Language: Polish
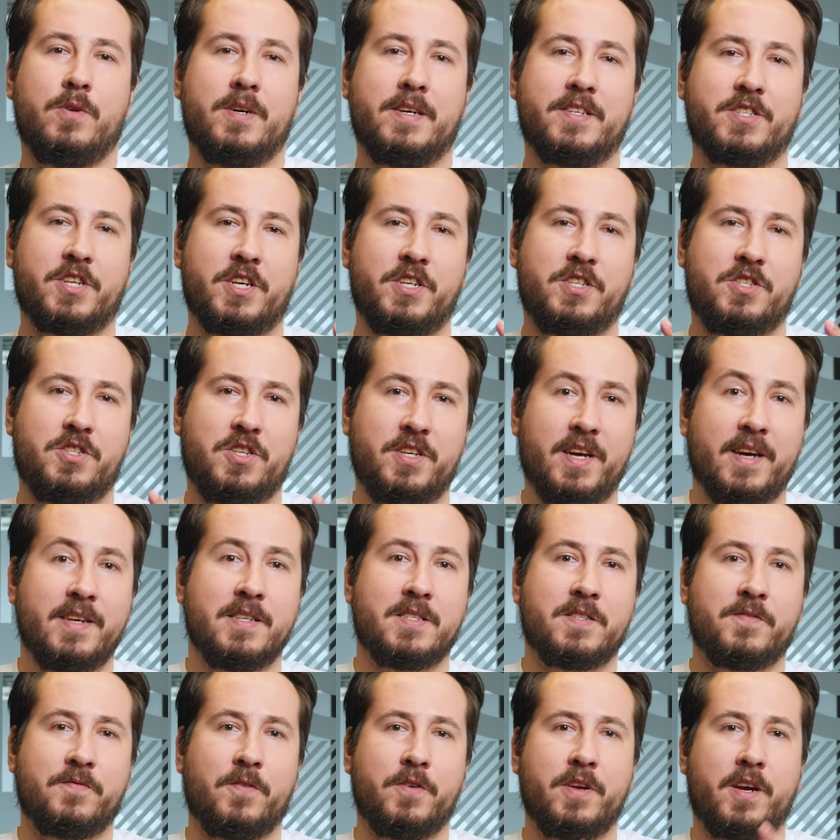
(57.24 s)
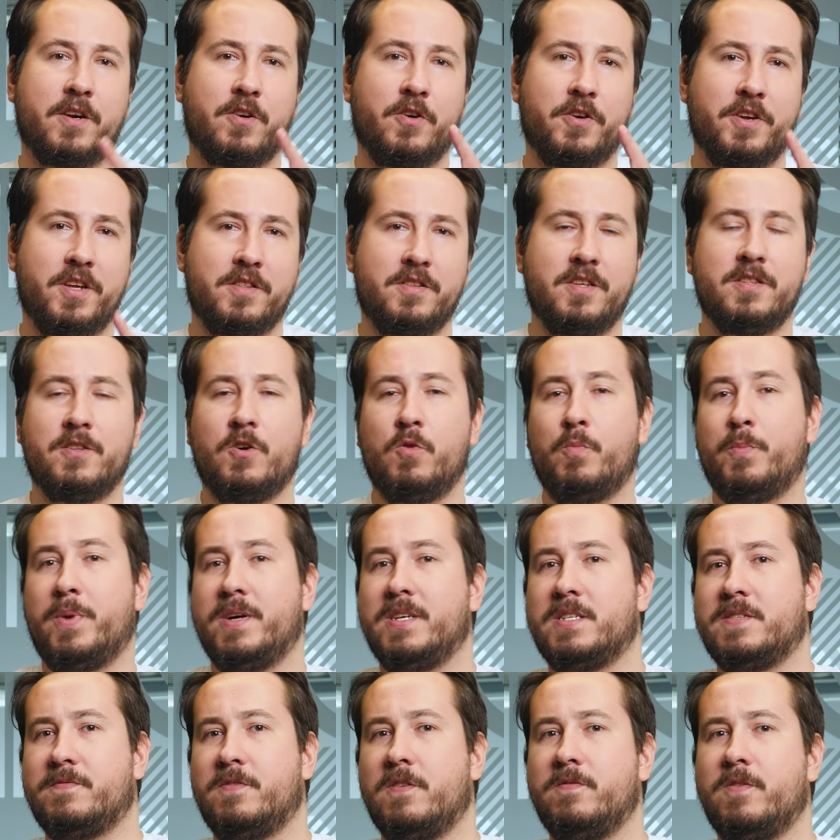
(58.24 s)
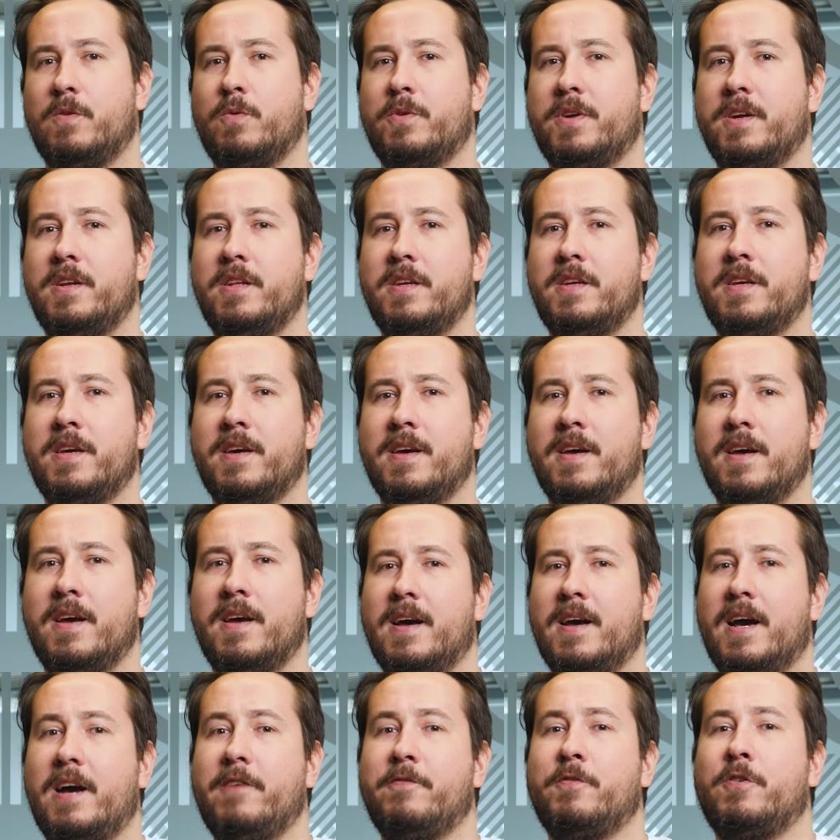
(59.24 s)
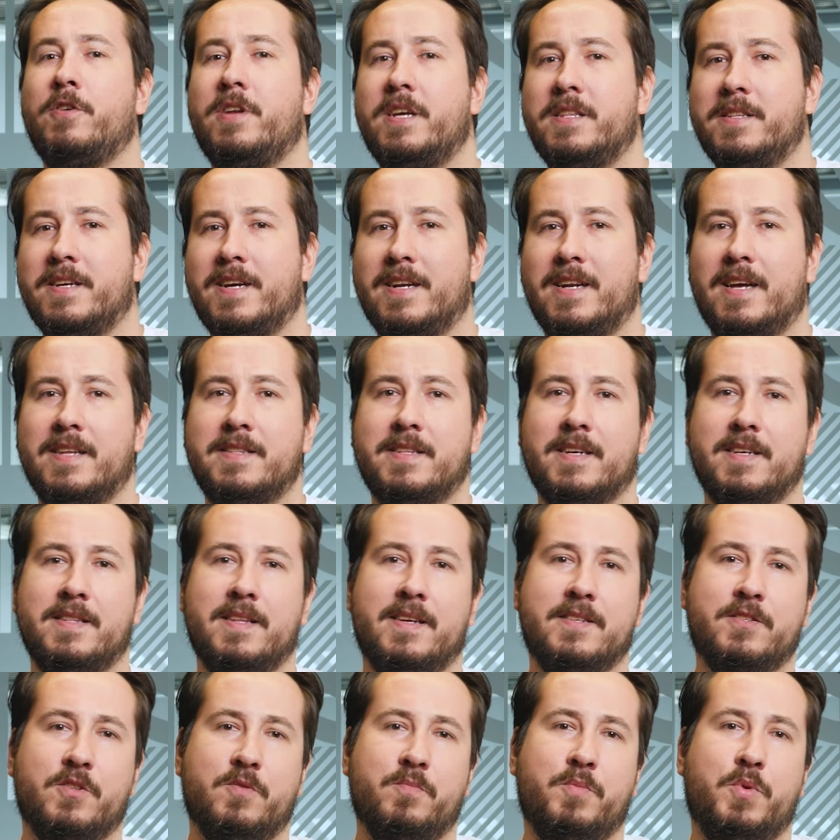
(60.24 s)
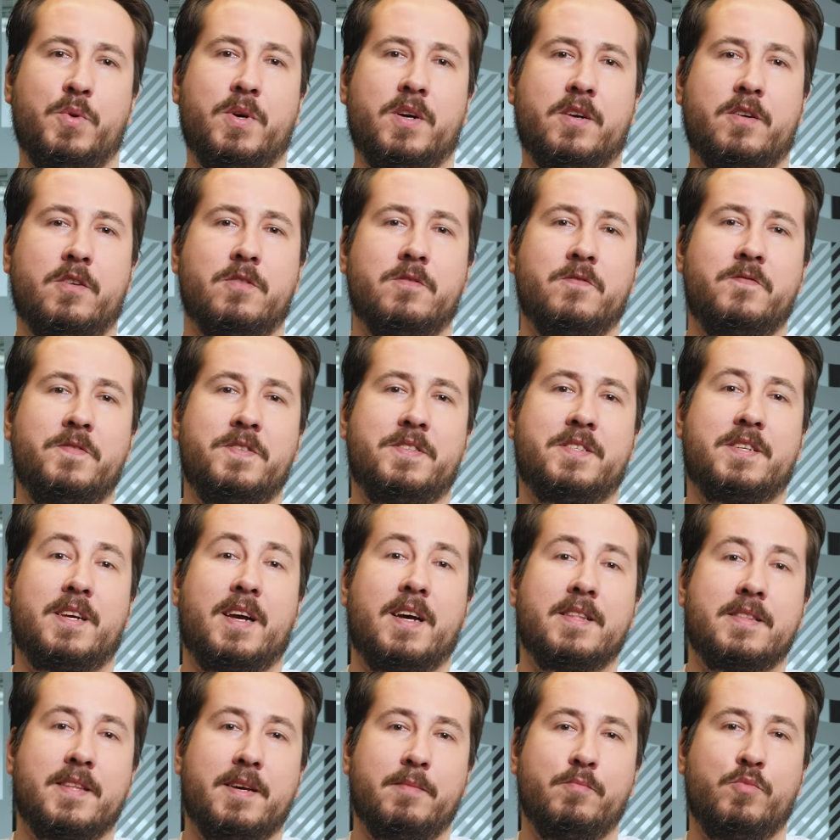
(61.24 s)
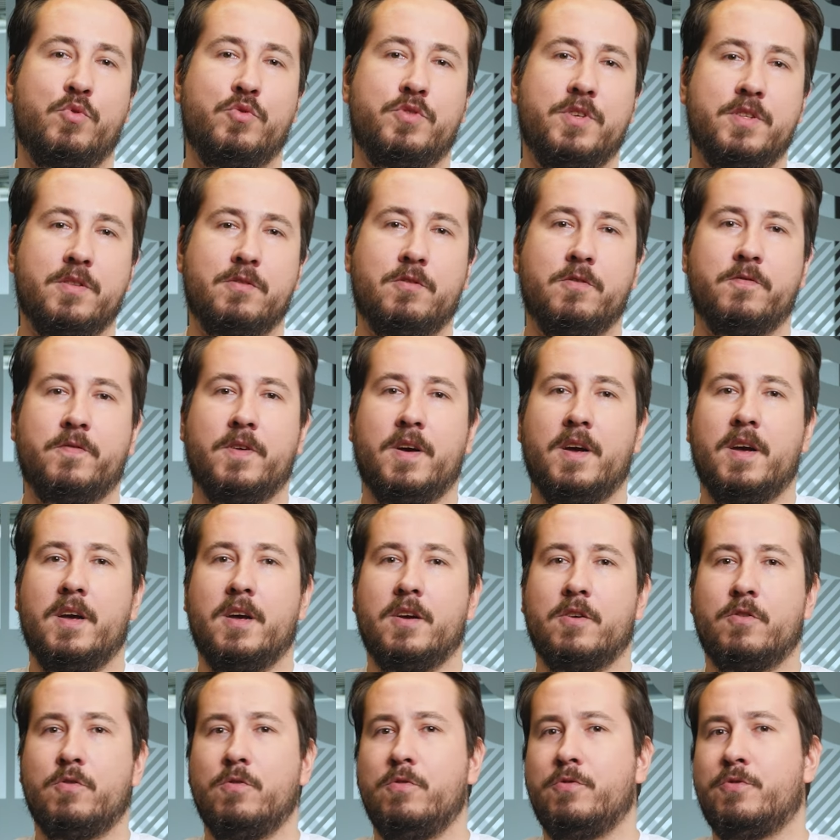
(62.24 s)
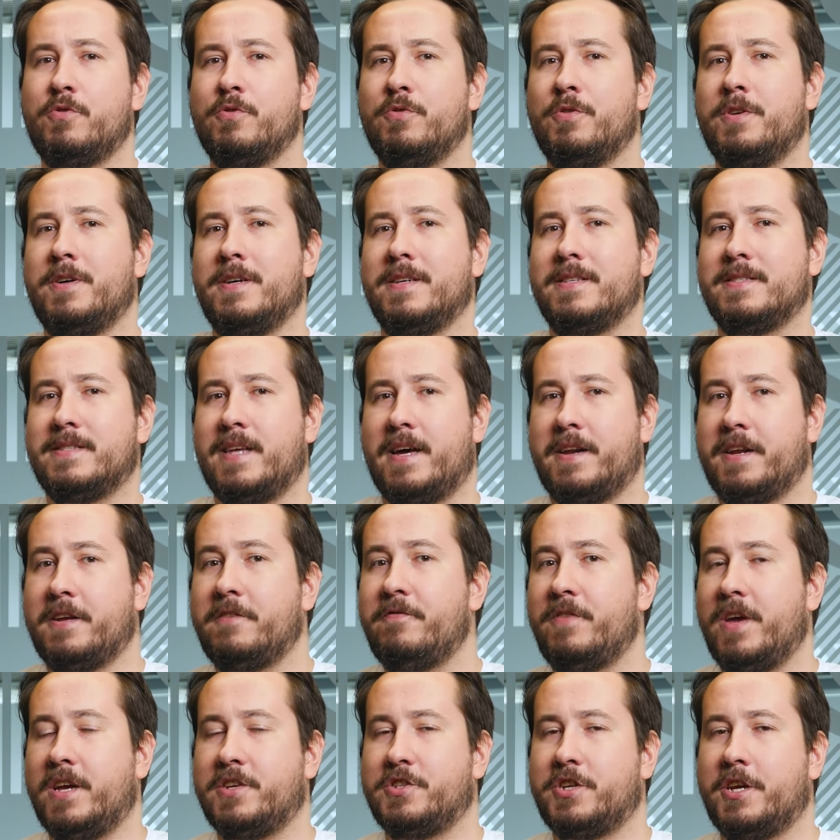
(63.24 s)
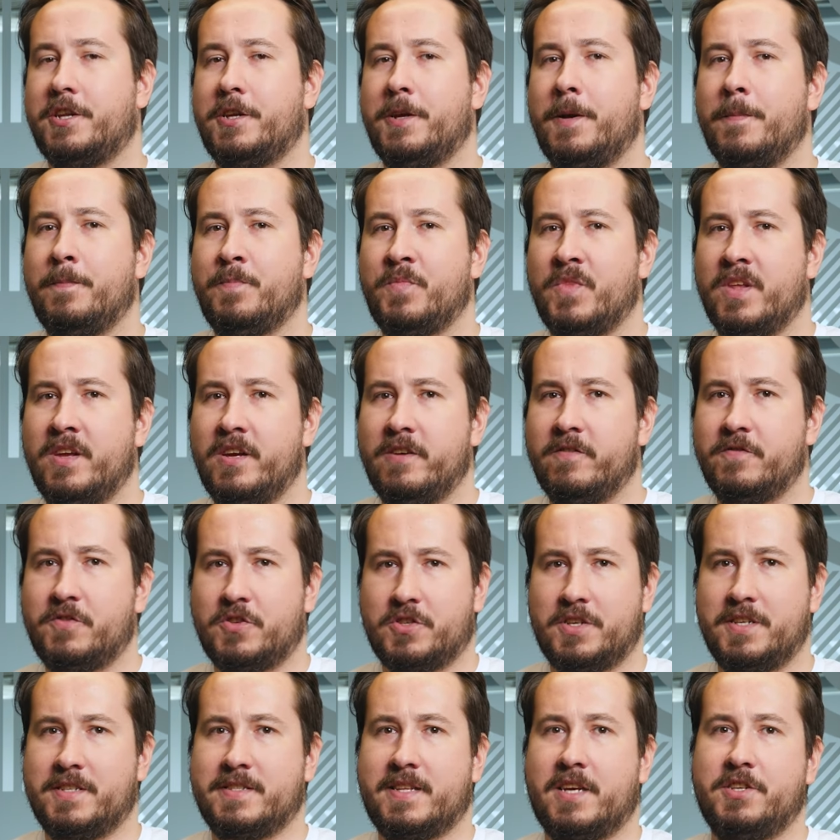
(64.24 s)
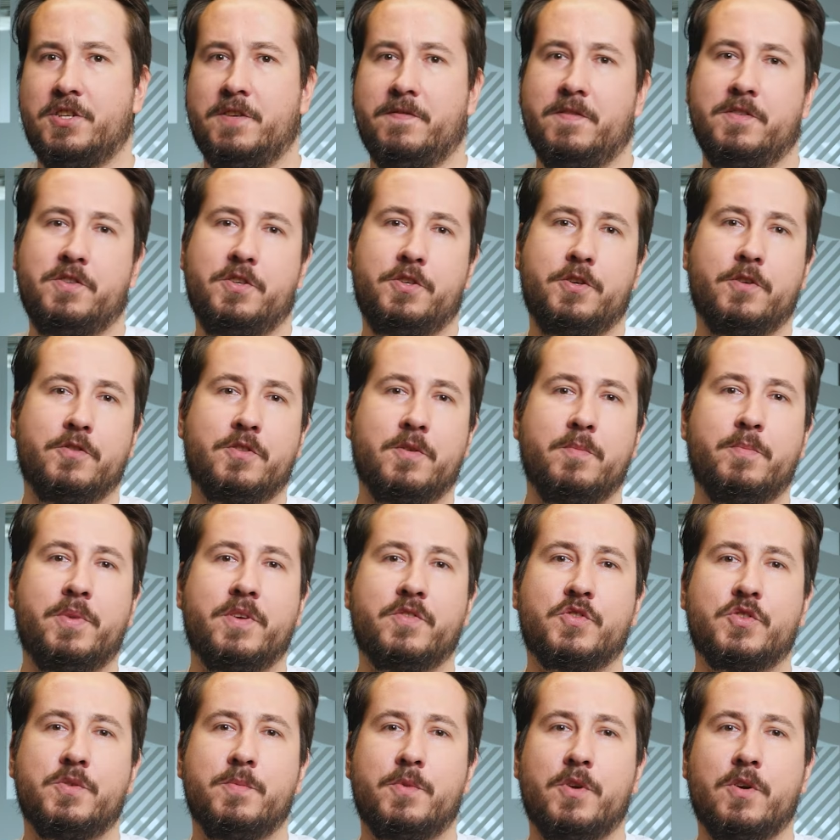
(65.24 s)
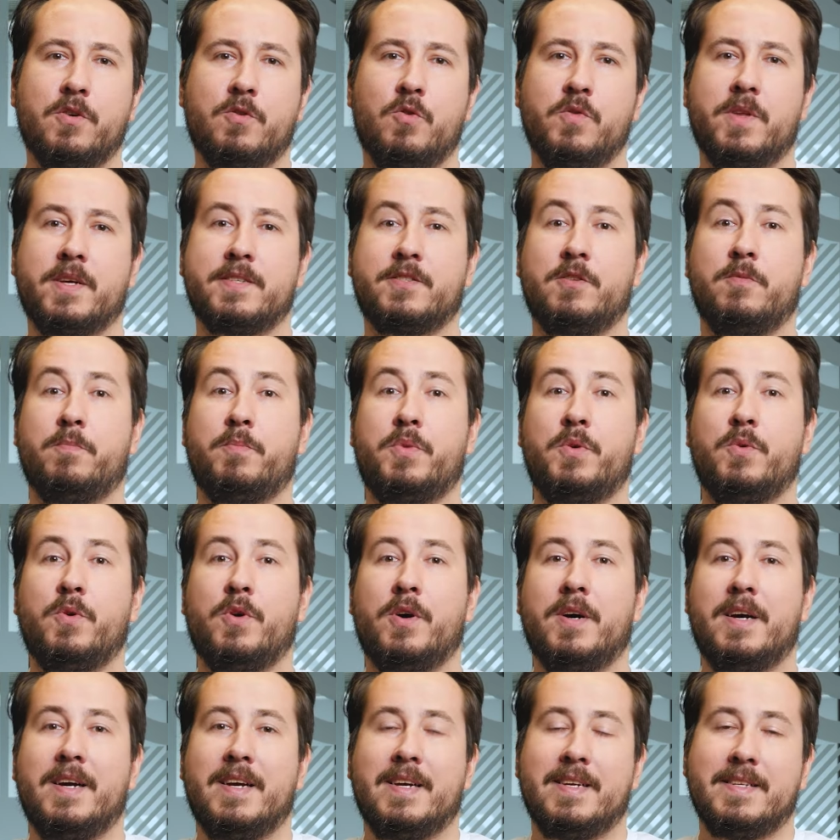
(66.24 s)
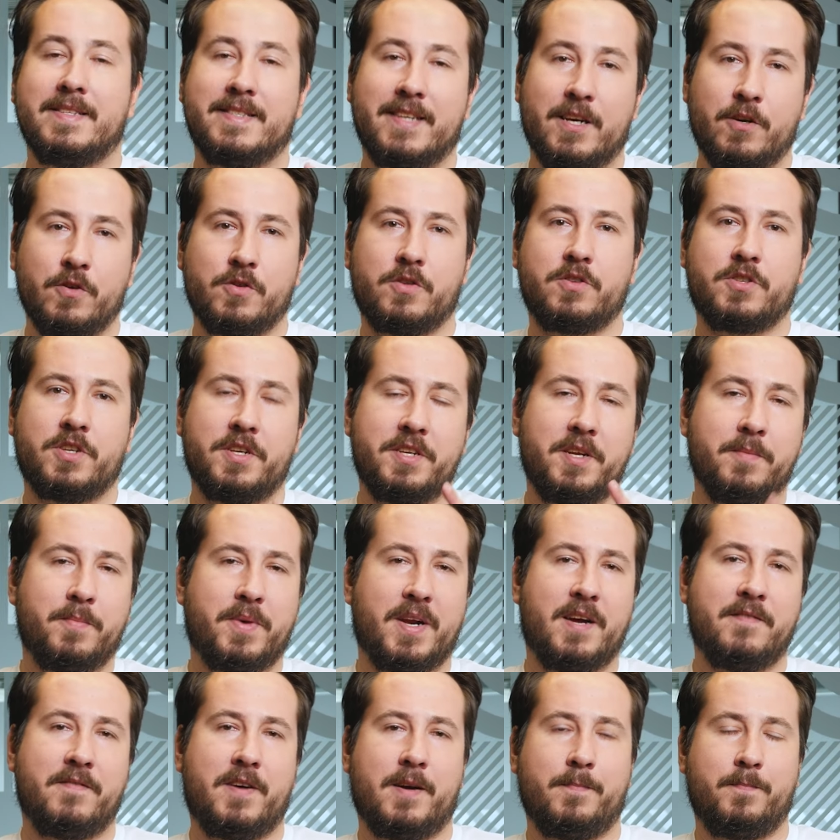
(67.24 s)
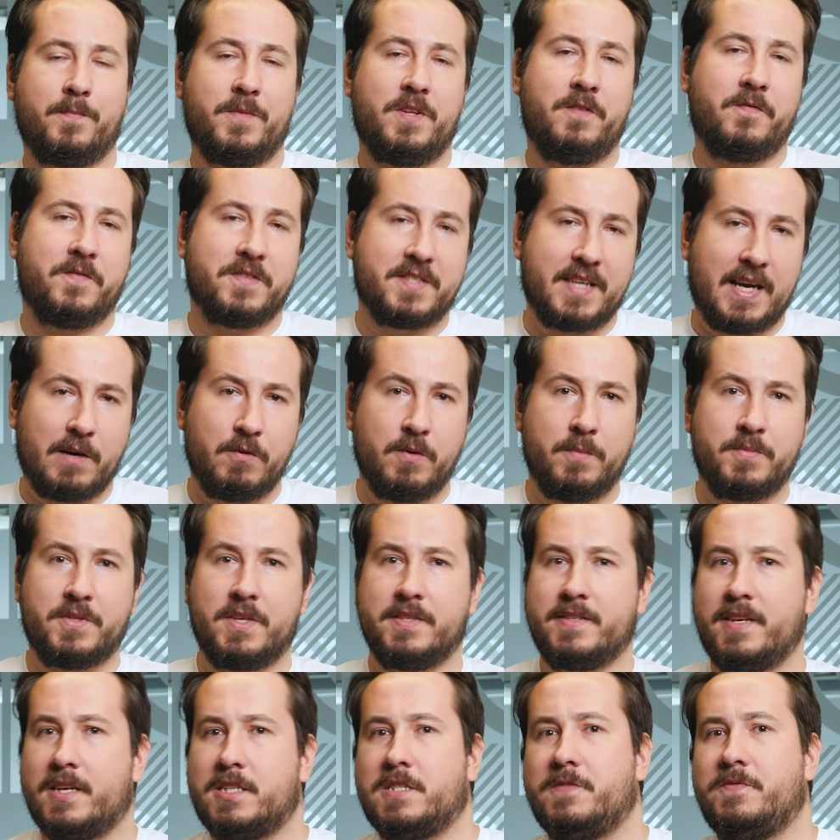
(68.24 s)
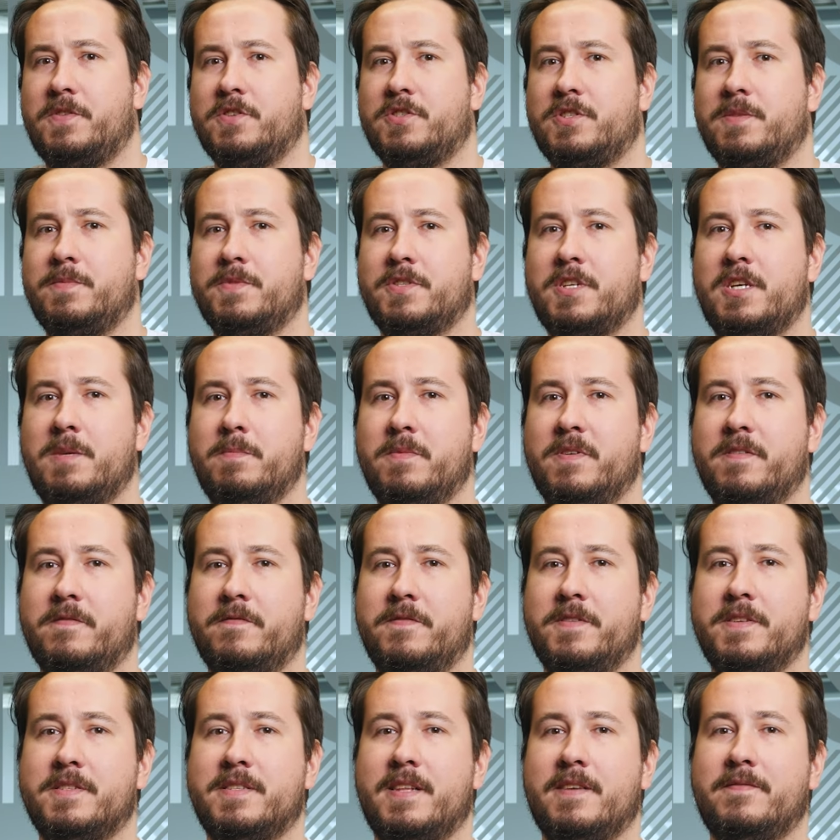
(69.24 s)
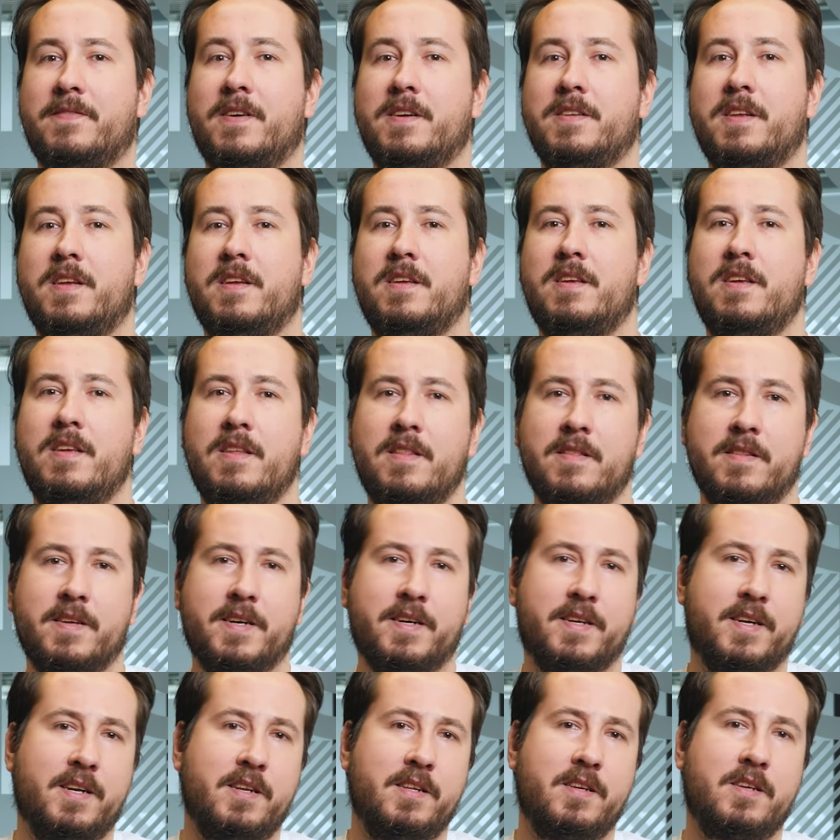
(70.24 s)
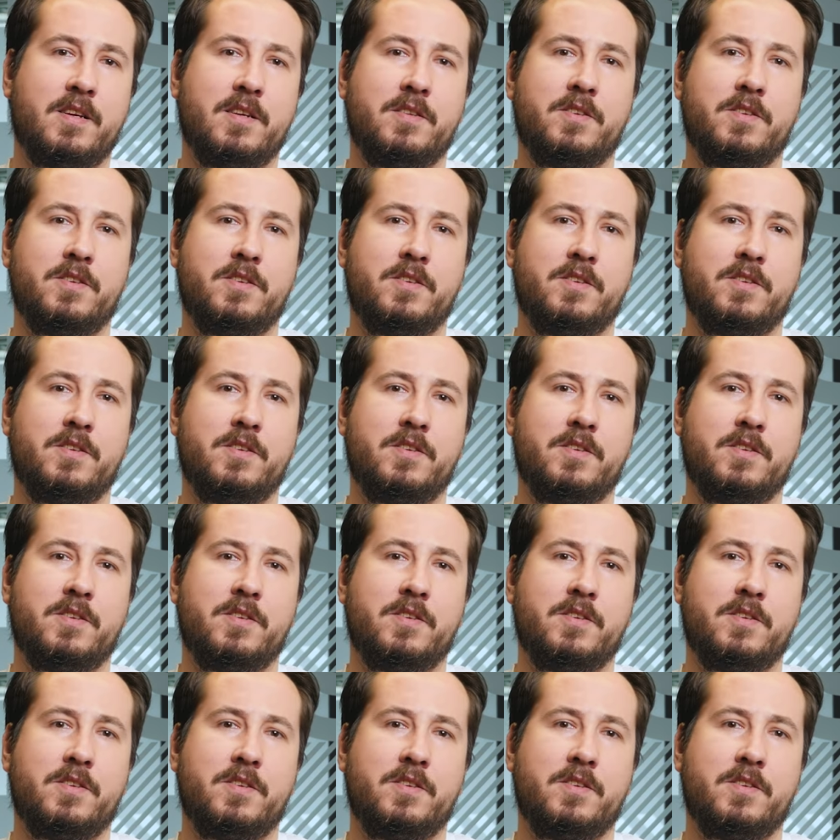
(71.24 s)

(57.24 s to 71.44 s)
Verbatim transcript: chrześcijaństwo jako jedyną państwową religię, a w kolejnych latach nastąpiła konfiskata budynków kultu starych wierzeń. W 391 roku nastąpiło zaostrzenie prawa i w całym Cesarstwie Rzymskim wyznawanie innych religii